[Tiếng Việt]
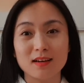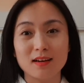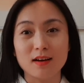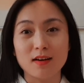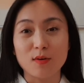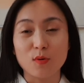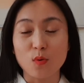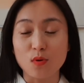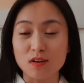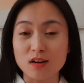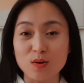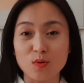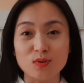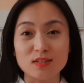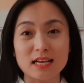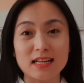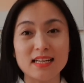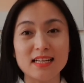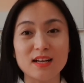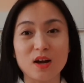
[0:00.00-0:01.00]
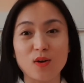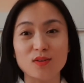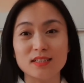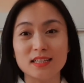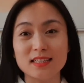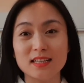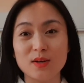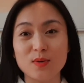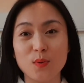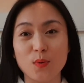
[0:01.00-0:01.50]
à, cuộc đời của gia đình họ
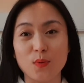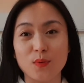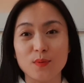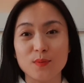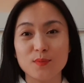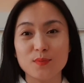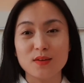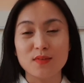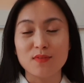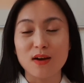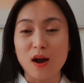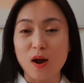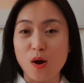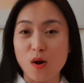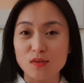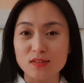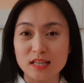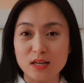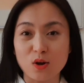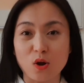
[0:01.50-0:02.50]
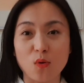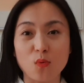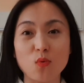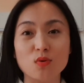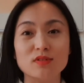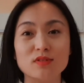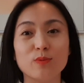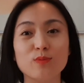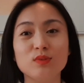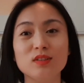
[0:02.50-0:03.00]
sẽ thay đổi và họ sẽ có
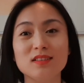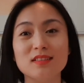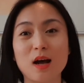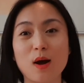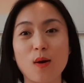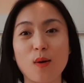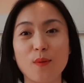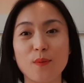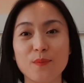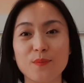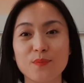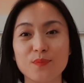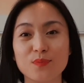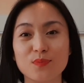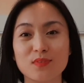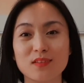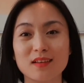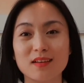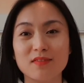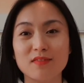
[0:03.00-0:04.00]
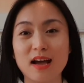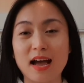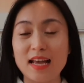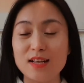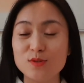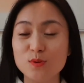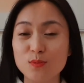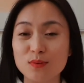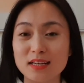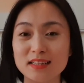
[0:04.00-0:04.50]
cuộc sống tự do. Và hãy
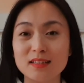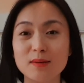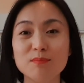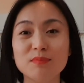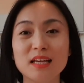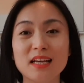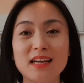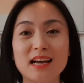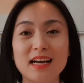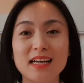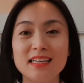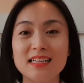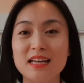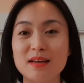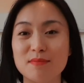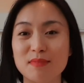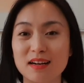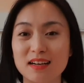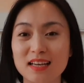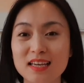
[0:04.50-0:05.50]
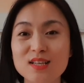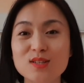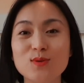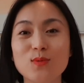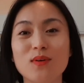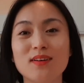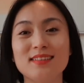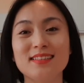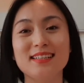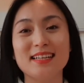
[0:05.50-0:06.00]
dùng cái tâm thế đấy để mà ghi
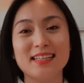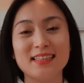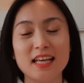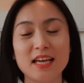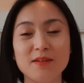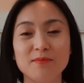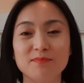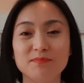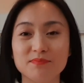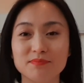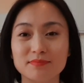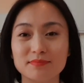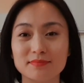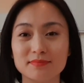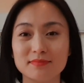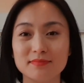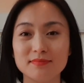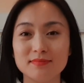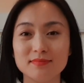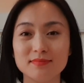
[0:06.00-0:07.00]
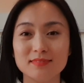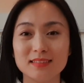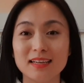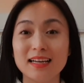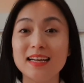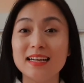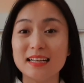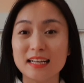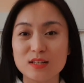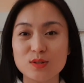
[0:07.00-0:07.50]
xuống những cái tên.
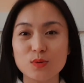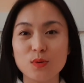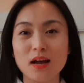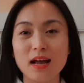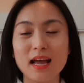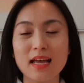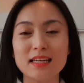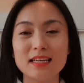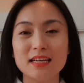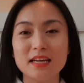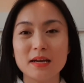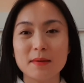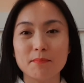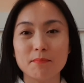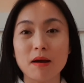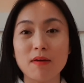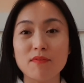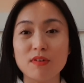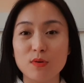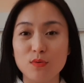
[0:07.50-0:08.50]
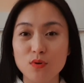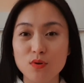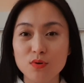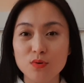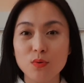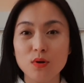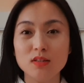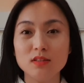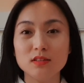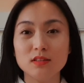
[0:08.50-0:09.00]
Cái số hai, bạn phải luôn
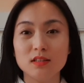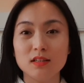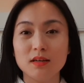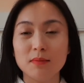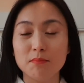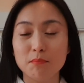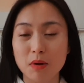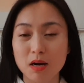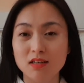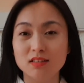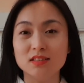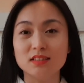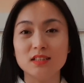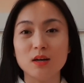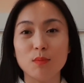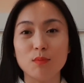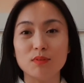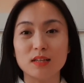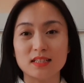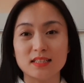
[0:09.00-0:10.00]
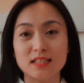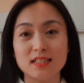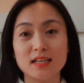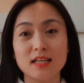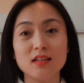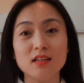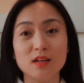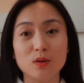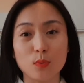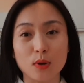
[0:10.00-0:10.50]
luôn mở rộng cái danh
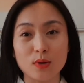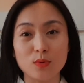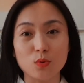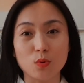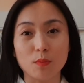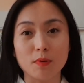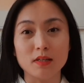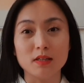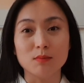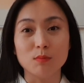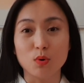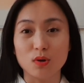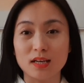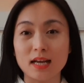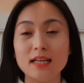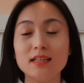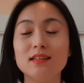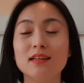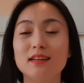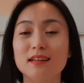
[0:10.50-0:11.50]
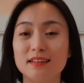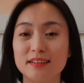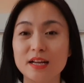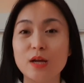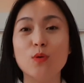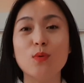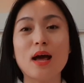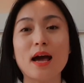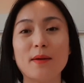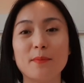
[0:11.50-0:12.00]
sách người quen của mình một cách
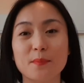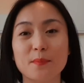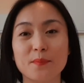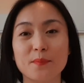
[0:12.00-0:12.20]
đều đặn.